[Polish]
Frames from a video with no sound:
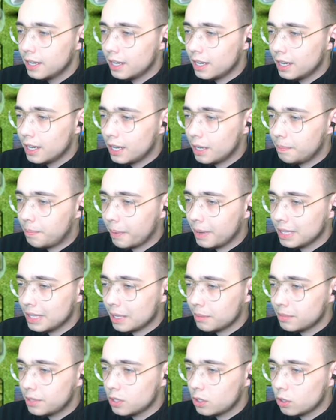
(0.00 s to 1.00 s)
O,
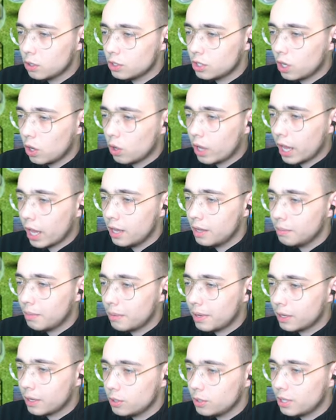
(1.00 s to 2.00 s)
pamiętam tylko, że okej, okay,
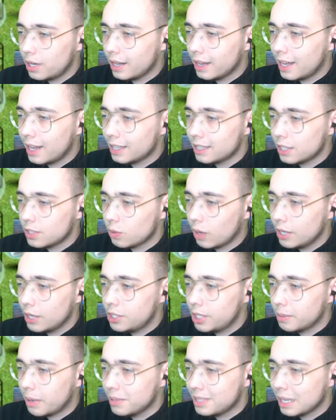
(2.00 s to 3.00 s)
mamy railgana,
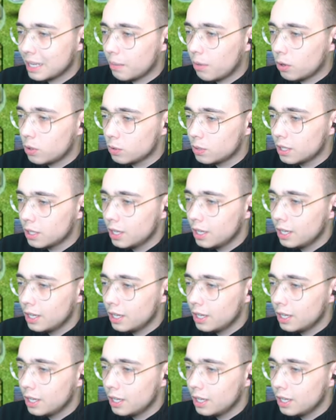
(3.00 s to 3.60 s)
słuchajcie, i mamy samochód.